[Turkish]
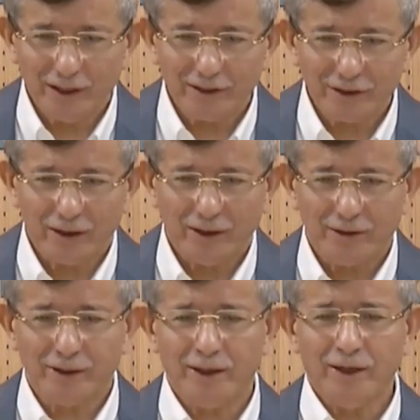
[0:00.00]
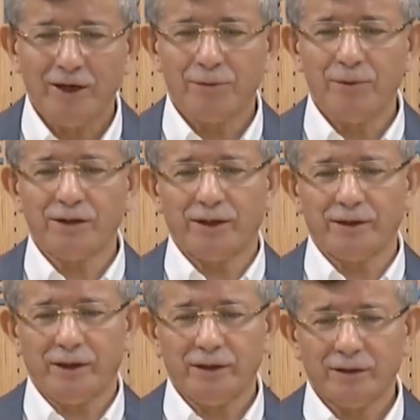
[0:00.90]
siyasi alanda
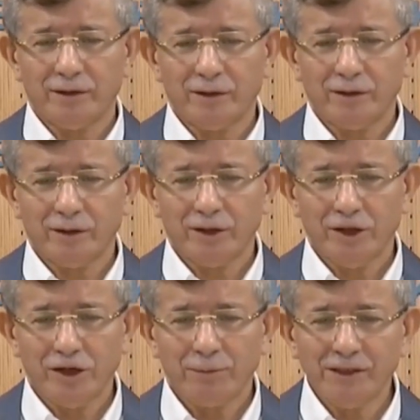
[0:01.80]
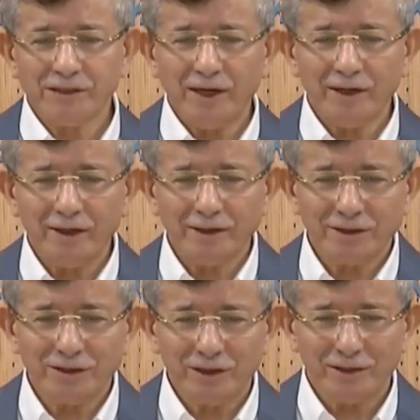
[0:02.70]
meydanda. Bizler
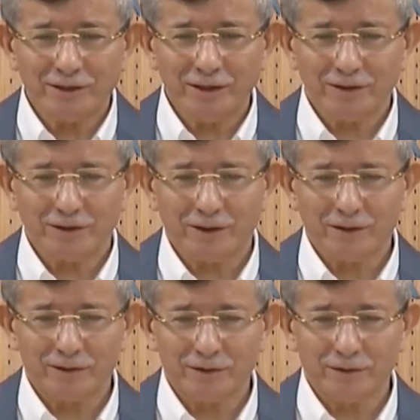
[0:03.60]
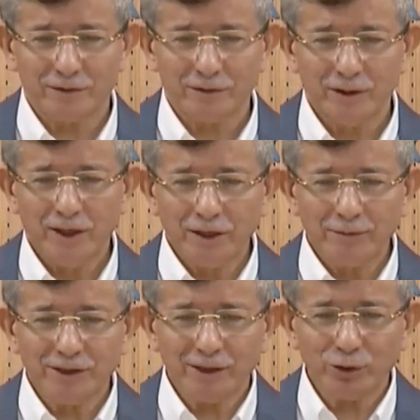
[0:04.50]
neredeyse siyaset yasaklıyız.
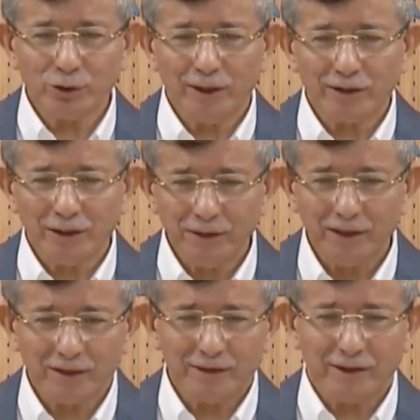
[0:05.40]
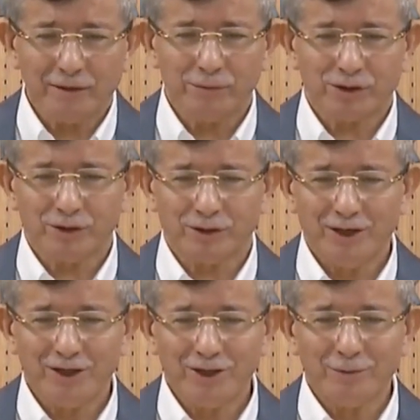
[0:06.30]
28 Şubat'ta birlikte direnmiştik
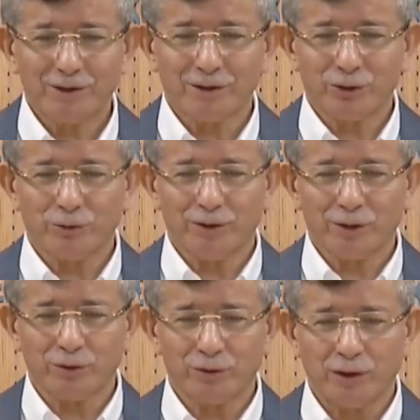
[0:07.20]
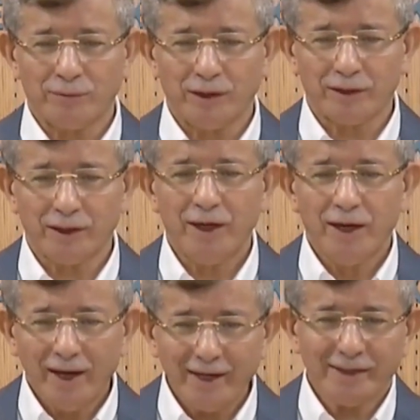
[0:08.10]
28 Şubat'ın uygulamalarına.
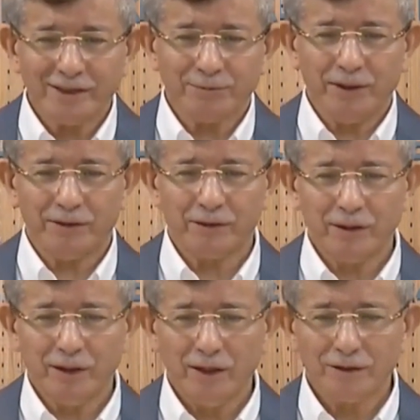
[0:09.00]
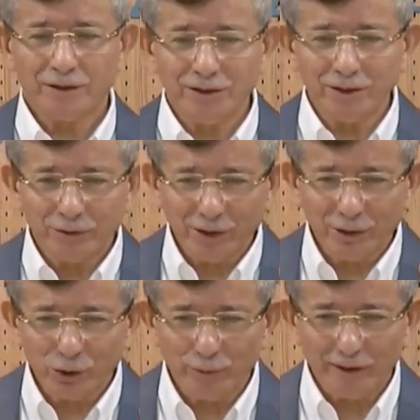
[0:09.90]
Herkes bilir. Siz
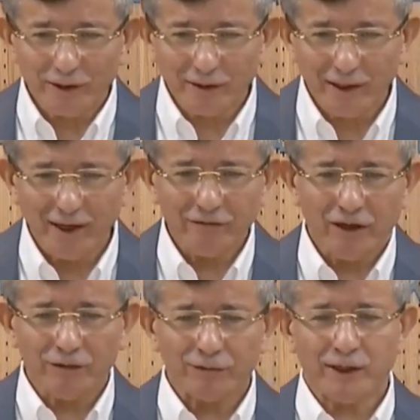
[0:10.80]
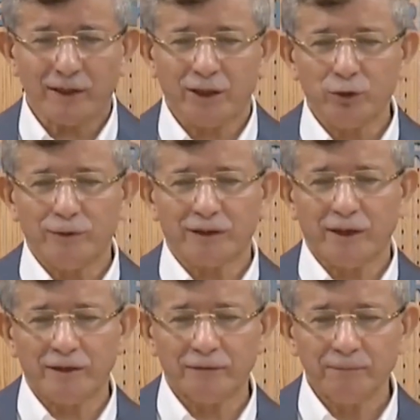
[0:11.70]
28 Şubat'a direnen vakıflara kayyum
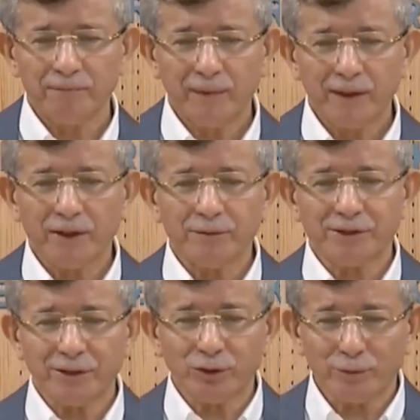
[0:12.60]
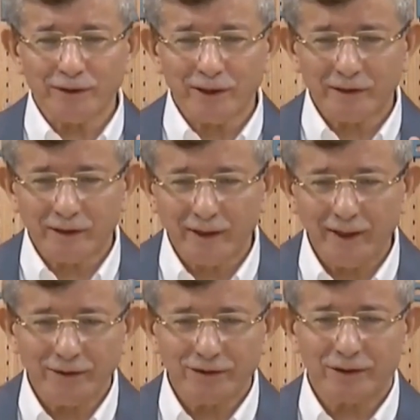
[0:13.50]
atayan, 28 Şubat'a
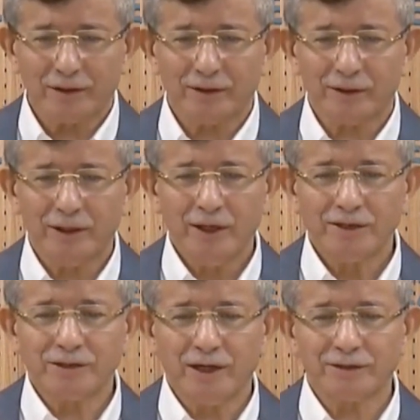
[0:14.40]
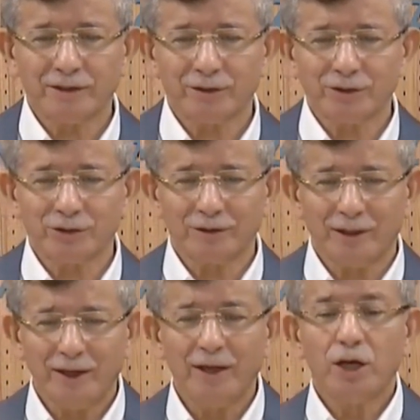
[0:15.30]
direnen insanları siyaset
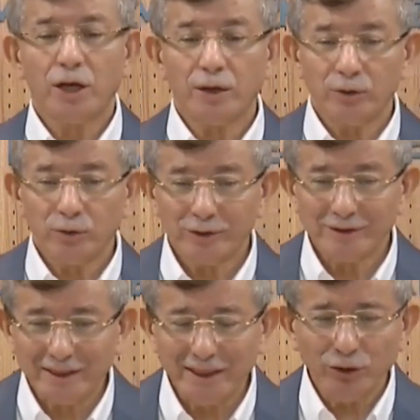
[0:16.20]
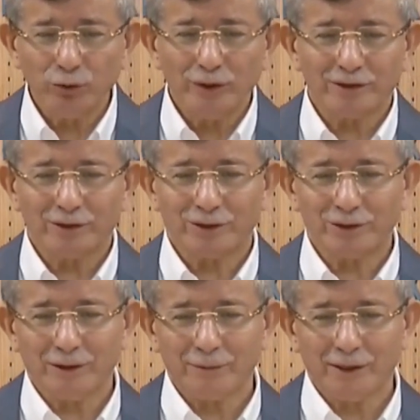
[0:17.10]
dışında zihin dünyası
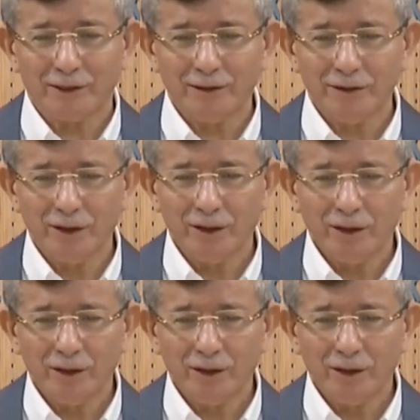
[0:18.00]
dışında bırakan,